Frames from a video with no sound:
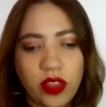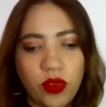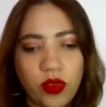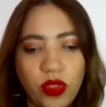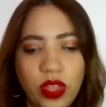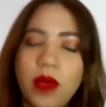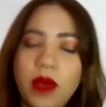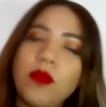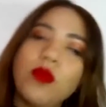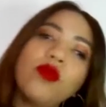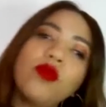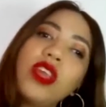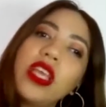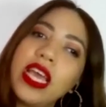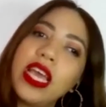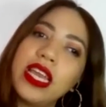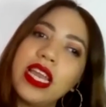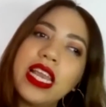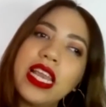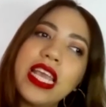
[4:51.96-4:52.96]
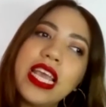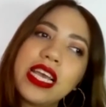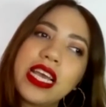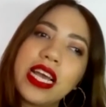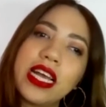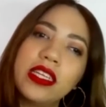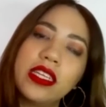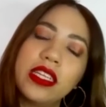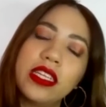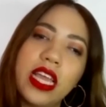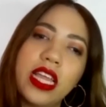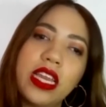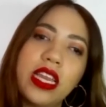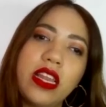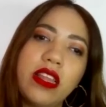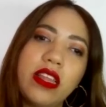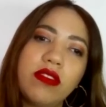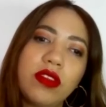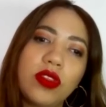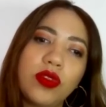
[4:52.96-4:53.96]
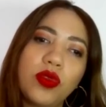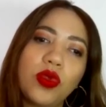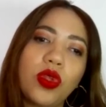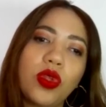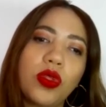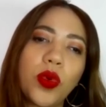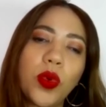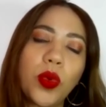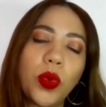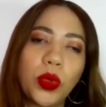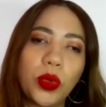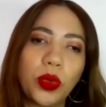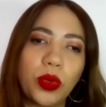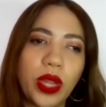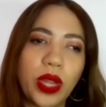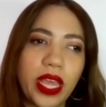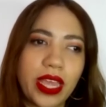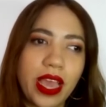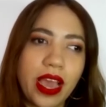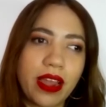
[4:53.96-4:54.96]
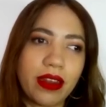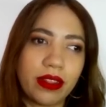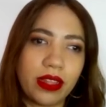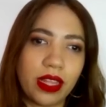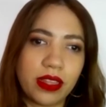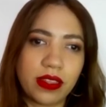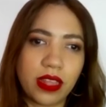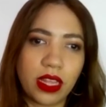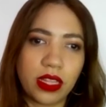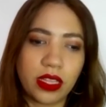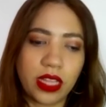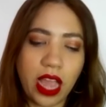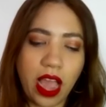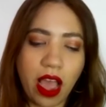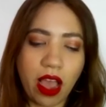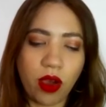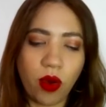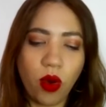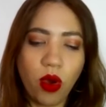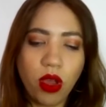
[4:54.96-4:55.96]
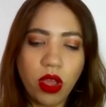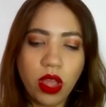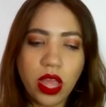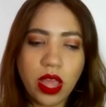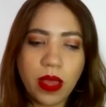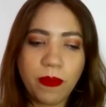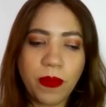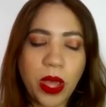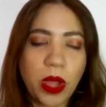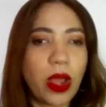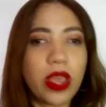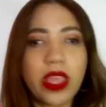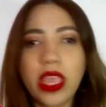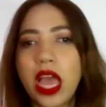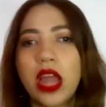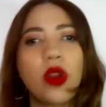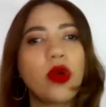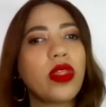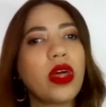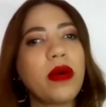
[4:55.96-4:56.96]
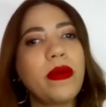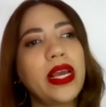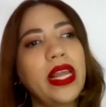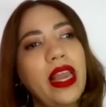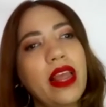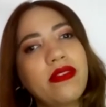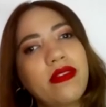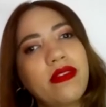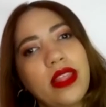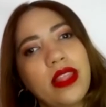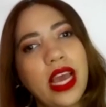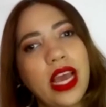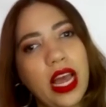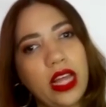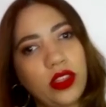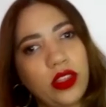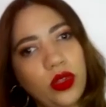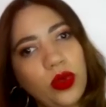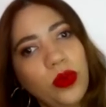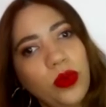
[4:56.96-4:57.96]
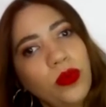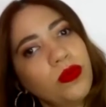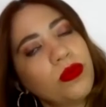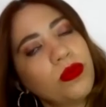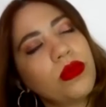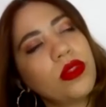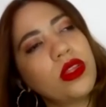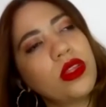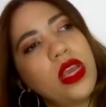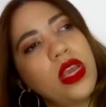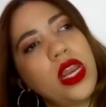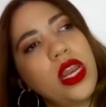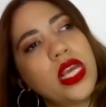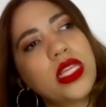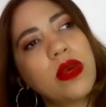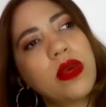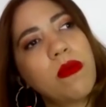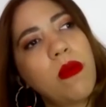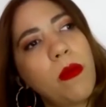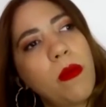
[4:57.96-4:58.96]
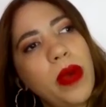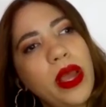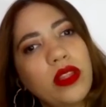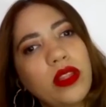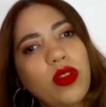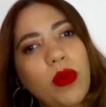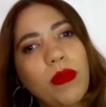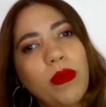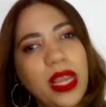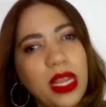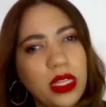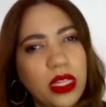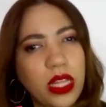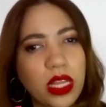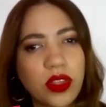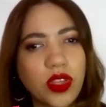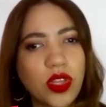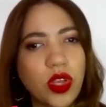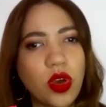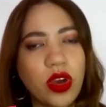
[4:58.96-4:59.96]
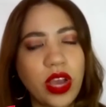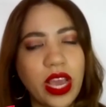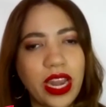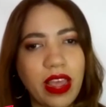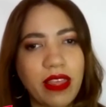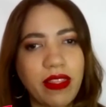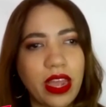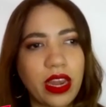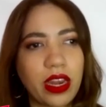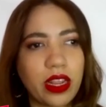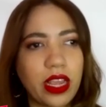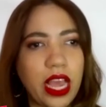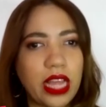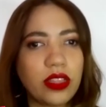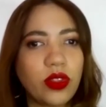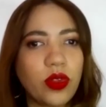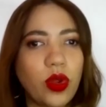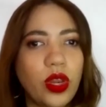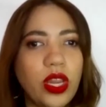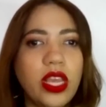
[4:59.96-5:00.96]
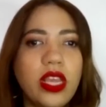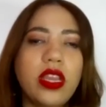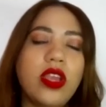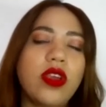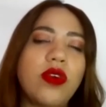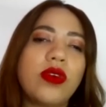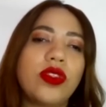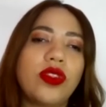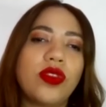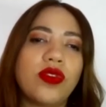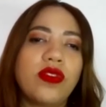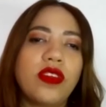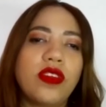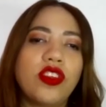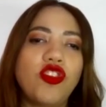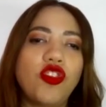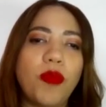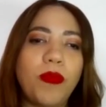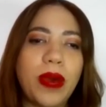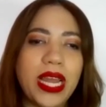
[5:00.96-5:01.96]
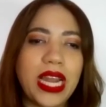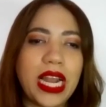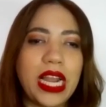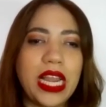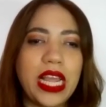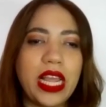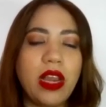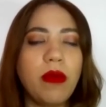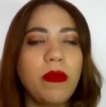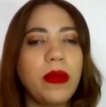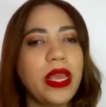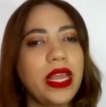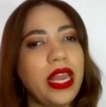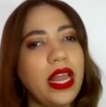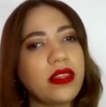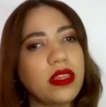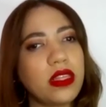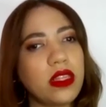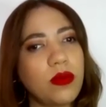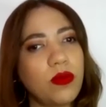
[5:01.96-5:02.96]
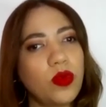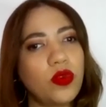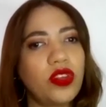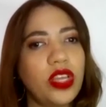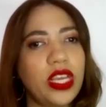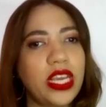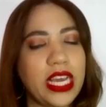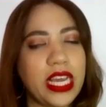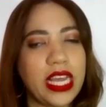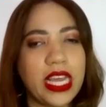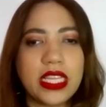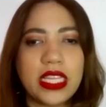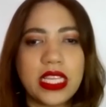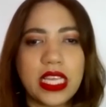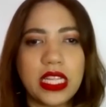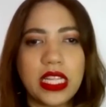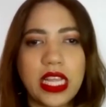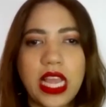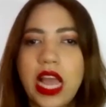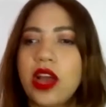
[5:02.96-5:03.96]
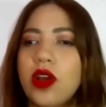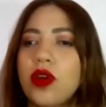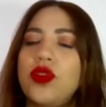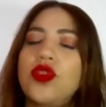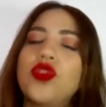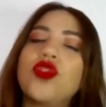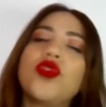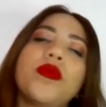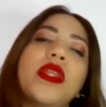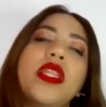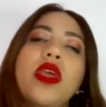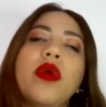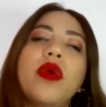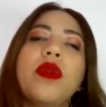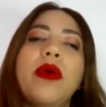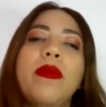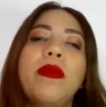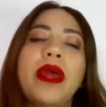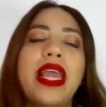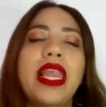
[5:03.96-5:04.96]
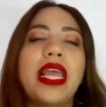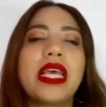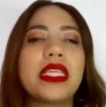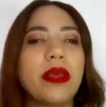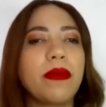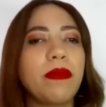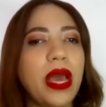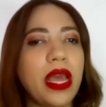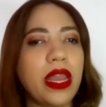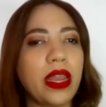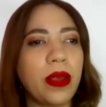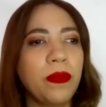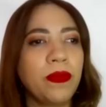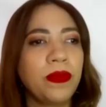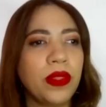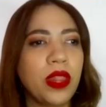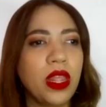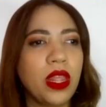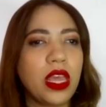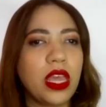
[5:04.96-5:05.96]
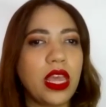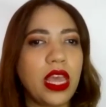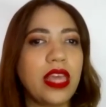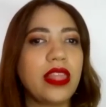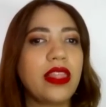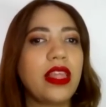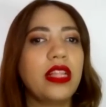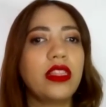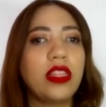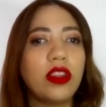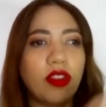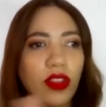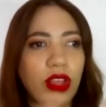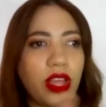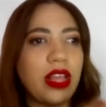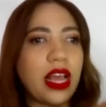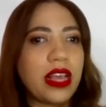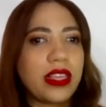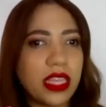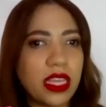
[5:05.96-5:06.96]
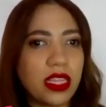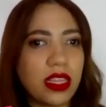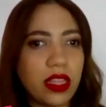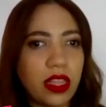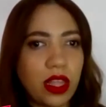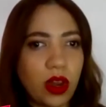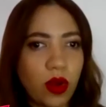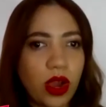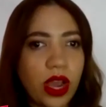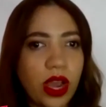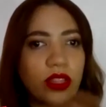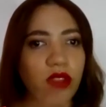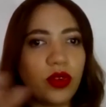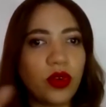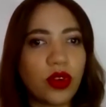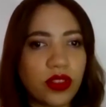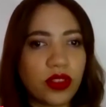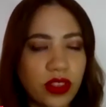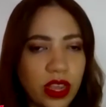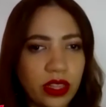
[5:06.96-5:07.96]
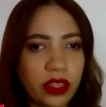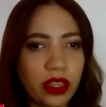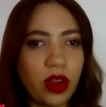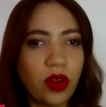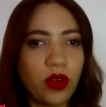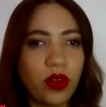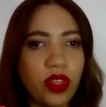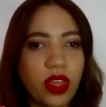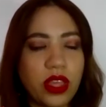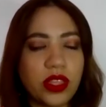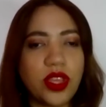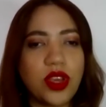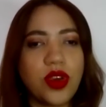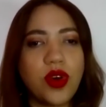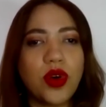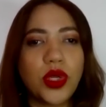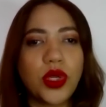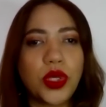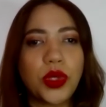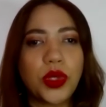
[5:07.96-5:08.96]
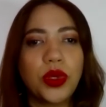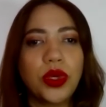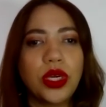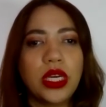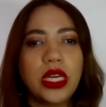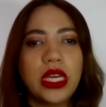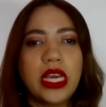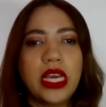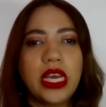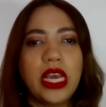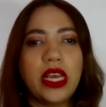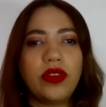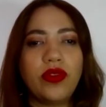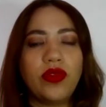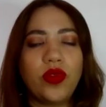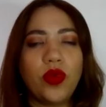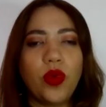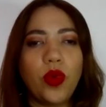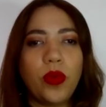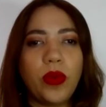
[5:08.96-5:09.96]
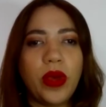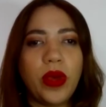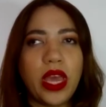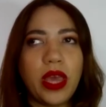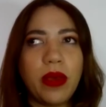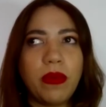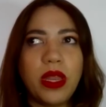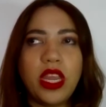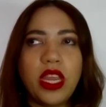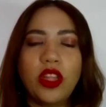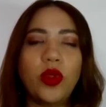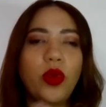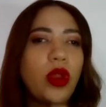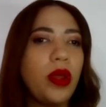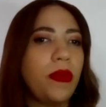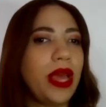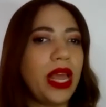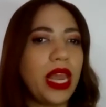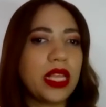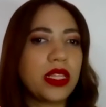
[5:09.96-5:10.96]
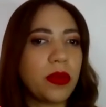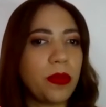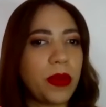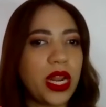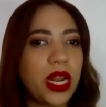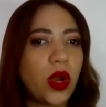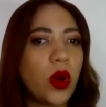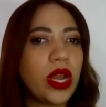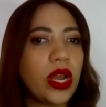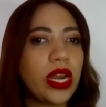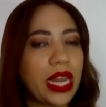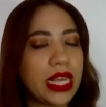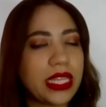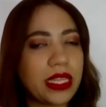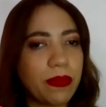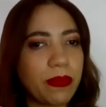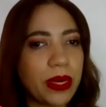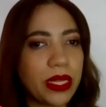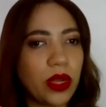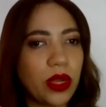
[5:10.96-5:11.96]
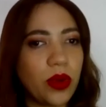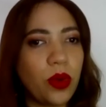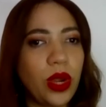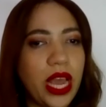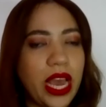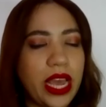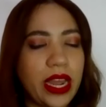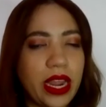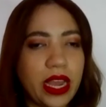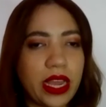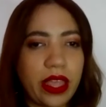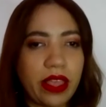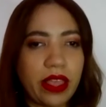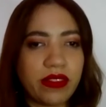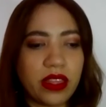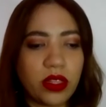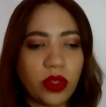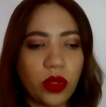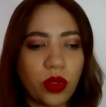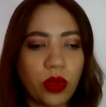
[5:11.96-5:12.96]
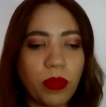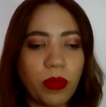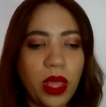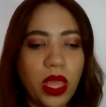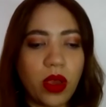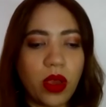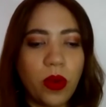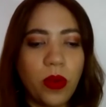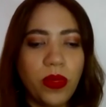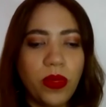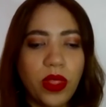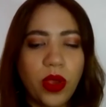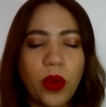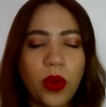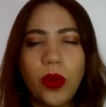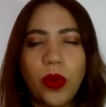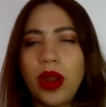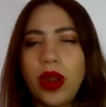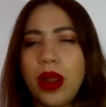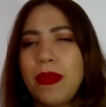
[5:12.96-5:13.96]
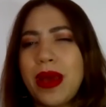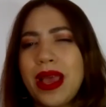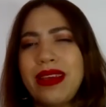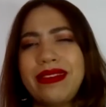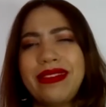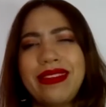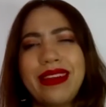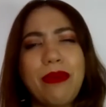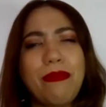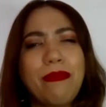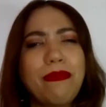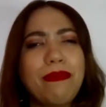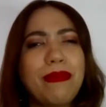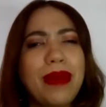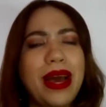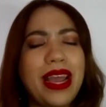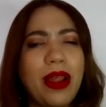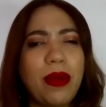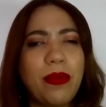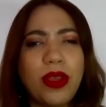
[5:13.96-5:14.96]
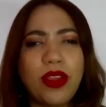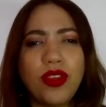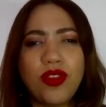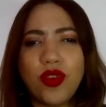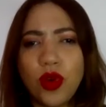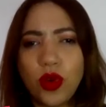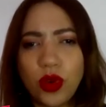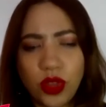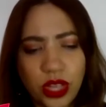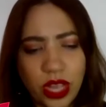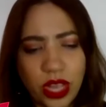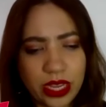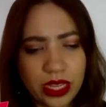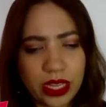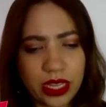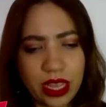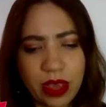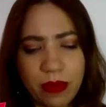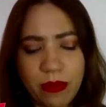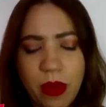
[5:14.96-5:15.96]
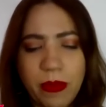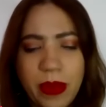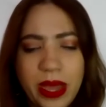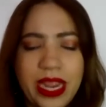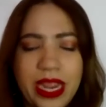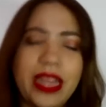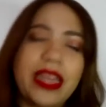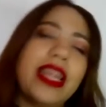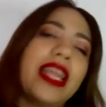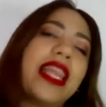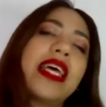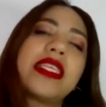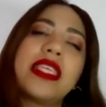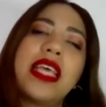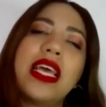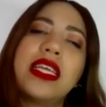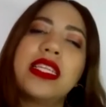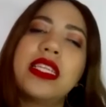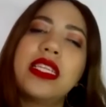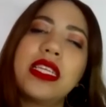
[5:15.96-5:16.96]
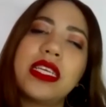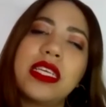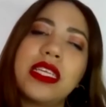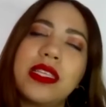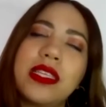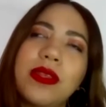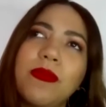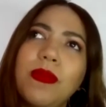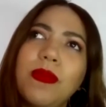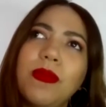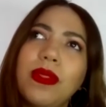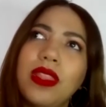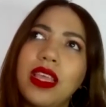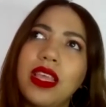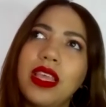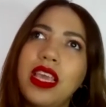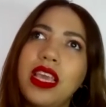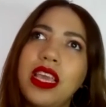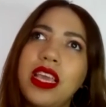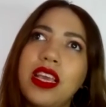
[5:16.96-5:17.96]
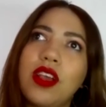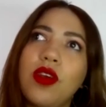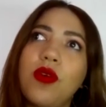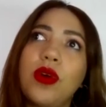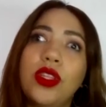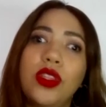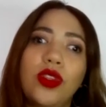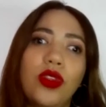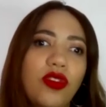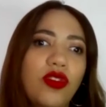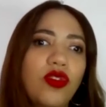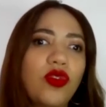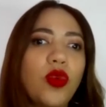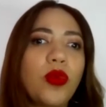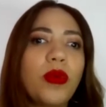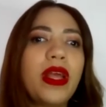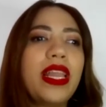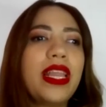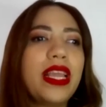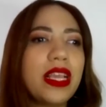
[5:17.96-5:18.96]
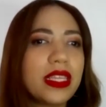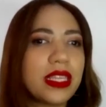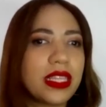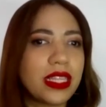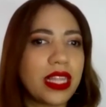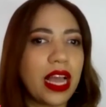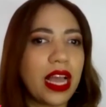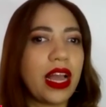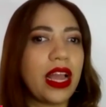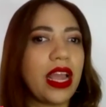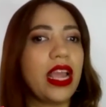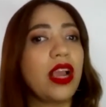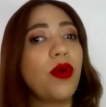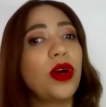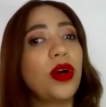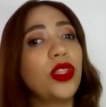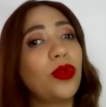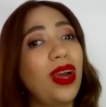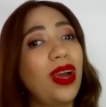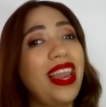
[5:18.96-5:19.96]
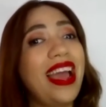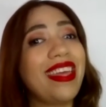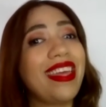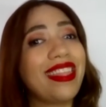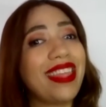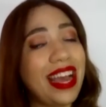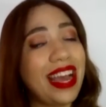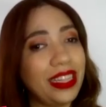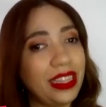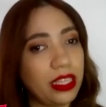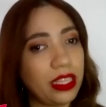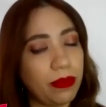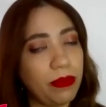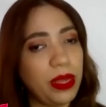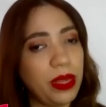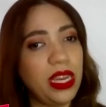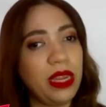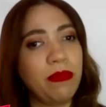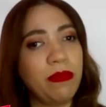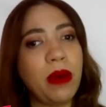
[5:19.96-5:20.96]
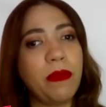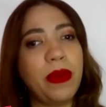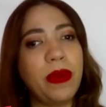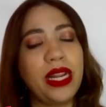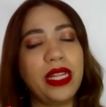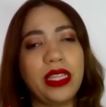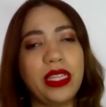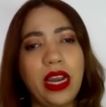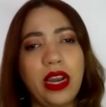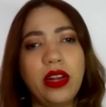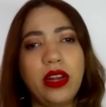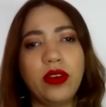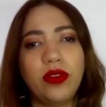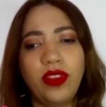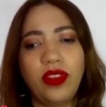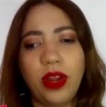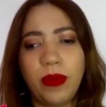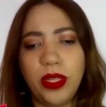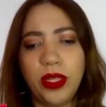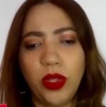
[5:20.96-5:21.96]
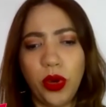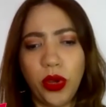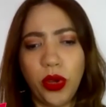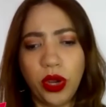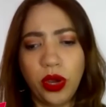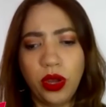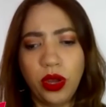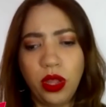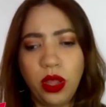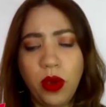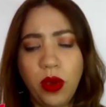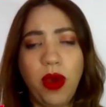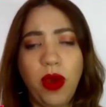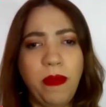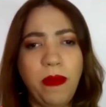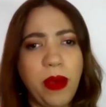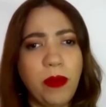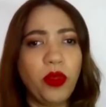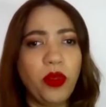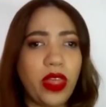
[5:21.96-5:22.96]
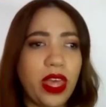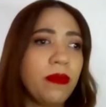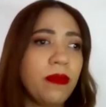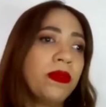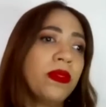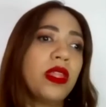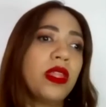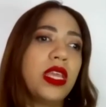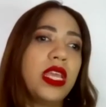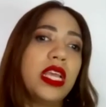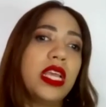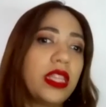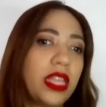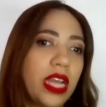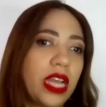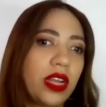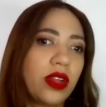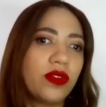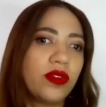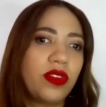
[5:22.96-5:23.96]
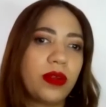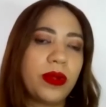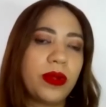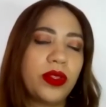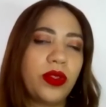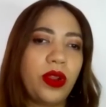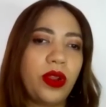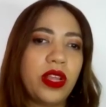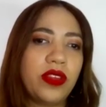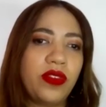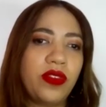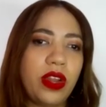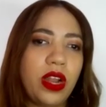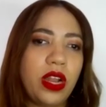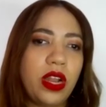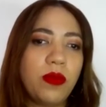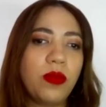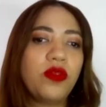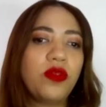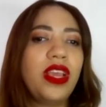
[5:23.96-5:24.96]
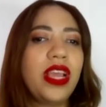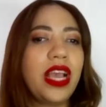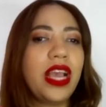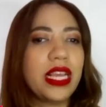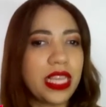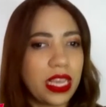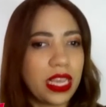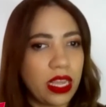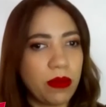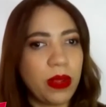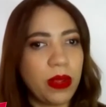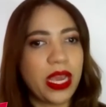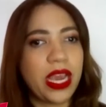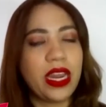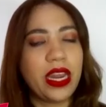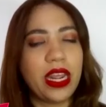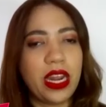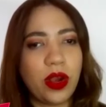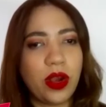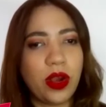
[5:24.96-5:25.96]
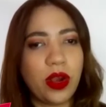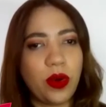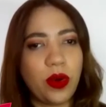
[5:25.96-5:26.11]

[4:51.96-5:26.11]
estudié música en el ICA, en el Instituto de Cultura y Arte en Santiago, pero allá no daban clases de canto. Y en ese momento mi intención era dar canto lírico, entonces yo paralelo a mis clases de música en Santiago, venía una vez a la semana, eh, dentro, así desde los 14 hasta los 18, Estuve viniendo una vez a la semana a coger clases particulares aquí en Santo Domingo con una maestra maravillosa que se llama Marianela Sánchez. Y cuando estuve lista en cuanto a la edad mínima para entrar al conservatorio, pues me mudé y entré al Conservatorio Nacional de Música a seguir mi carrera.